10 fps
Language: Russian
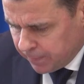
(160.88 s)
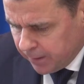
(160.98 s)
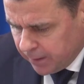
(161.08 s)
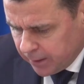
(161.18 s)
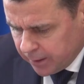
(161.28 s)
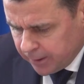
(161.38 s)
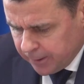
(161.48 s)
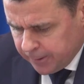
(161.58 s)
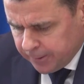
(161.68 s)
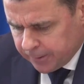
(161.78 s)
И я
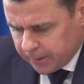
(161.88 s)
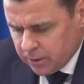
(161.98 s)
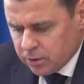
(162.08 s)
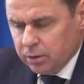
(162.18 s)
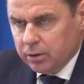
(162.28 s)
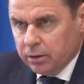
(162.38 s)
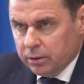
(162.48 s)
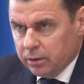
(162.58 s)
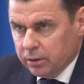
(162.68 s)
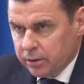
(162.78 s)
конечно,
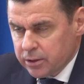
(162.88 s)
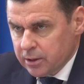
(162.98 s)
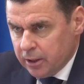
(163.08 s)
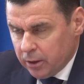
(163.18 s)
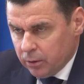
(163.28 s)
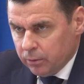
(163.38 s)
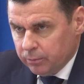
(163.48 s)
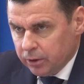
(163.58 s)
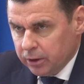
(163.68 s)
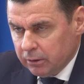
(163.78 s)
э, разделяю
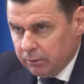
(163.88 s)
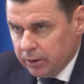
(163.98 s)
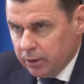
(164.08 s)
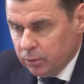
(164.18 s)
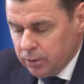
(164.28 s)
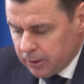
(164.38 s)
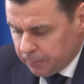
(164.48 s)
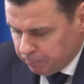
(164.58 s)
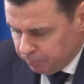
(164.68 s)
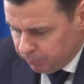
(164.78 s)
негодование
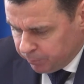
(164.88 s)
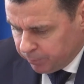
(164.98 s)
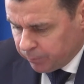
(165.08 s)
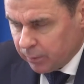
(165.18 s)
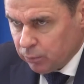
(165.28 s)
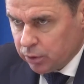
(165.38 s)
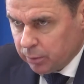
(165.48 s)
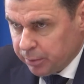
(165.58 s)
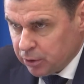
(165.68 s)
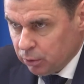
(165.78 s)
людей, потому что
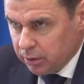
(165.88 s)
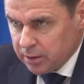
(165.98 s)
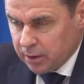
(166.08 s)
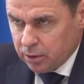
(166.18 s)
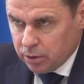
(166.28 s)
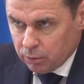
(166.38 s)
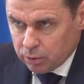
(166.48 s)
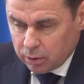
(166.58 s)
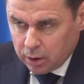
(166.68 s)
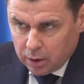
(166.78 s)
прошло достаточно
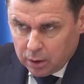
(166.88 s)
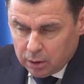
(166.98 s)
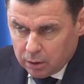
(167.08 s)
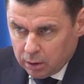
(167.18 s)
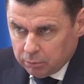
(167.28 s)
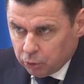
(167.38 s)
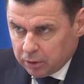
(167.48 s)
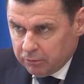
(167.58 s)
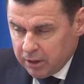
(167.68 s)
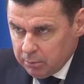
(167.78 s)
уже э,
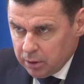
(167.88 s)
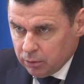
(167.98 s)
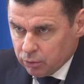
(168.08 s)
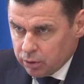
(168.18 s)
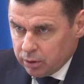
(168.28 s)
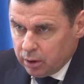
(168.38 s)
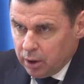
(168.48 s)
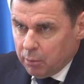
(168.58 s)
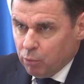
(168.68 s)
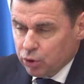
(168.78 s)
много времени, уже
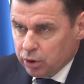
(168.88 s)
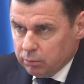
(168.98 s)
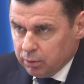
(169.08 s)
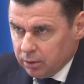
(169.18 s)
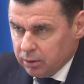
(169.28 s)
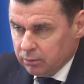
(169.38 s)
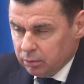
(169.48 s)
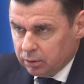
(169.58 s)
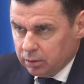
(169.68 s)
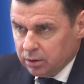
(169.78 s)
можно было
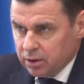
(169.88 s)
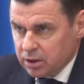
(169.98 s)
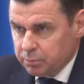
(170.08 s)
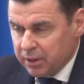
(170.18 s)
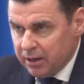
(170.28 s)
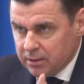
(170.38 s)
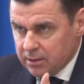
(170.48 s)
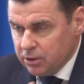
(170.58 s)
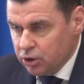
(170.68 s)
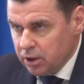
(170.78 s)
вот э, справиться
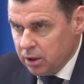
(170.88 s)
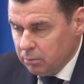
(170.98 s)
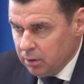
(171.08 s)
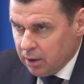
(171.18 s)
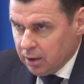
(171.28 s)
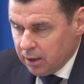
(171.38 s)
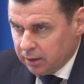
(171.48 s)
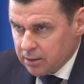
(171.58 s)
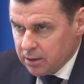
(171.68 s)
с решением этой